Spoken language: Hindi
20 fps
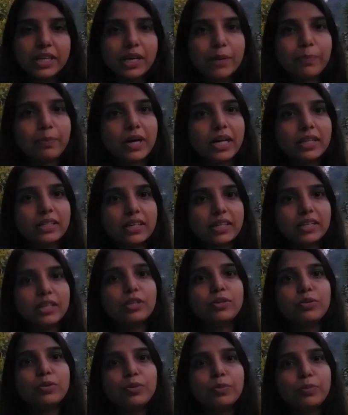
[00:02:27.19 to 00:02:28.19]
की हम बात करें
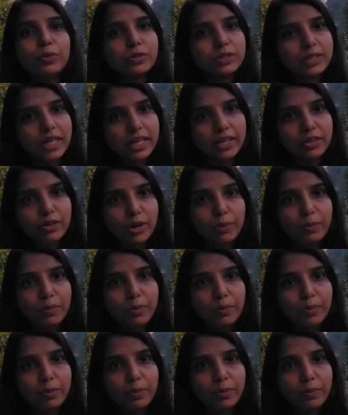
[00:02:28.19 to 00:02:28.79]
तो वो सारी